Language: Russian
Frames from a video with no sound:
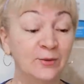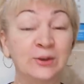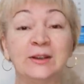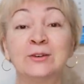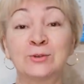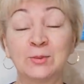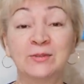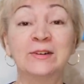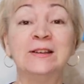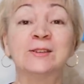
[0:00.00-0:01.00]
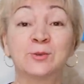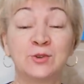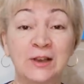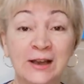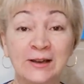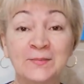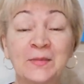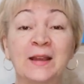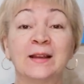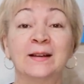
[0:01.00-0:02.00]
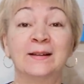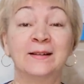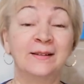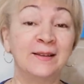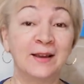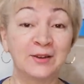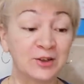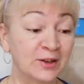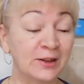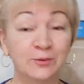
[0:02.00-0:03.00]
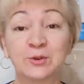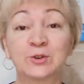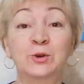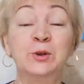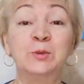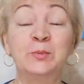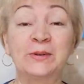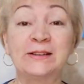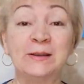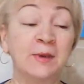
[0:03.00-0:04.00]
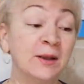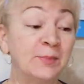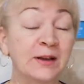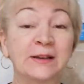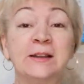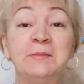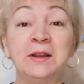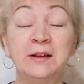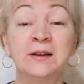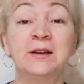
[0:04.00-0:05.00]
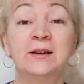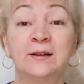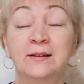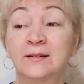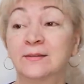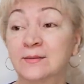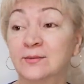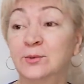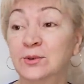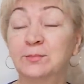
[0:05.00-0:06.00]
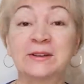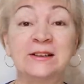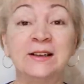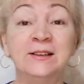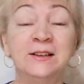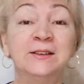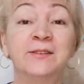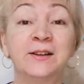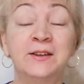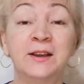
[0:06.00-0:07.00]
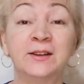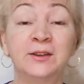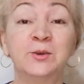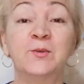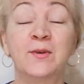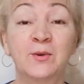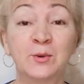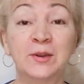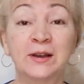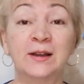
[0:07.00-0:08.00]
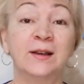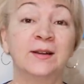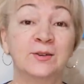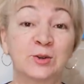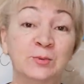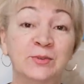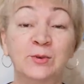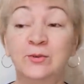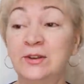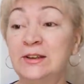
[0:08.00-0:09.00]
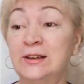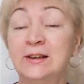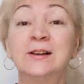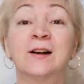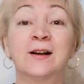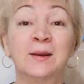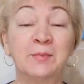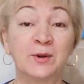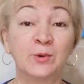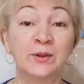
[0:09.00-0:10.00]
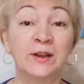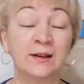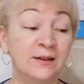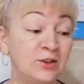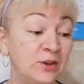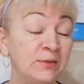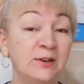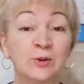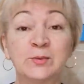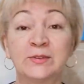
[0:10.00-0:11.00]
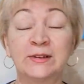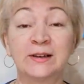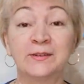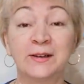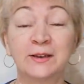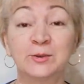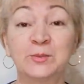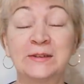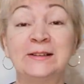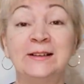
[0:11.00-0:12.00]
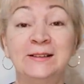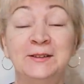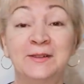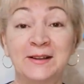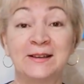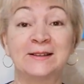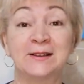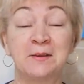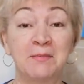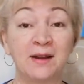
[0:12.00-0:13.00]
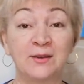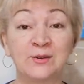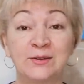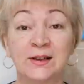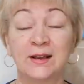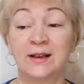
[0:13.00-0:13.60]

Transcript: Вот. И чтобы вы не скучали, э, я решила вот что-нибудь поснимать, по крайней мере, э, вот последние два дня до Нового года, чтобы вы увидели и какая погода, и чем я, собственно говоря, тут последние два дня занимаюсь.